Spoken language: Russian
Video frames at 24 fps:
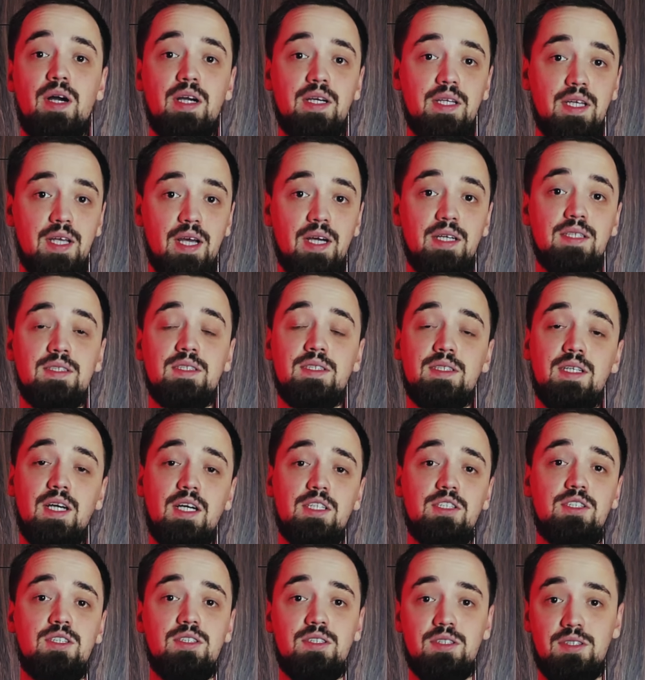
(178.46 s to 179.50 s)
огне с
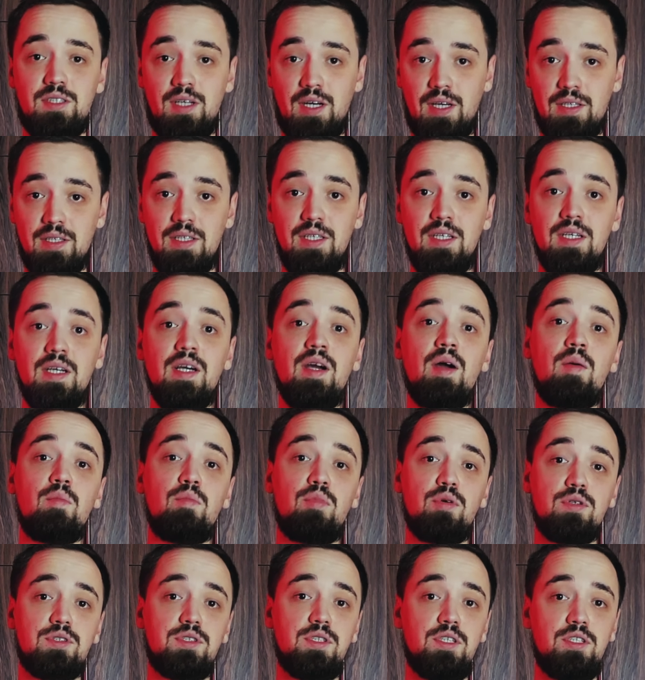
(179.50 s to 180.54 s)
каждой стороны,
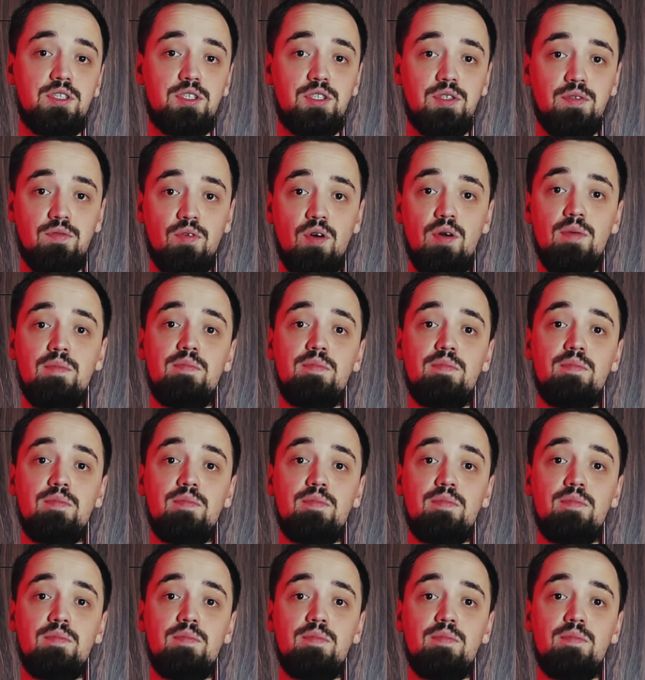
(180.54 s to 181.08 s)
после чего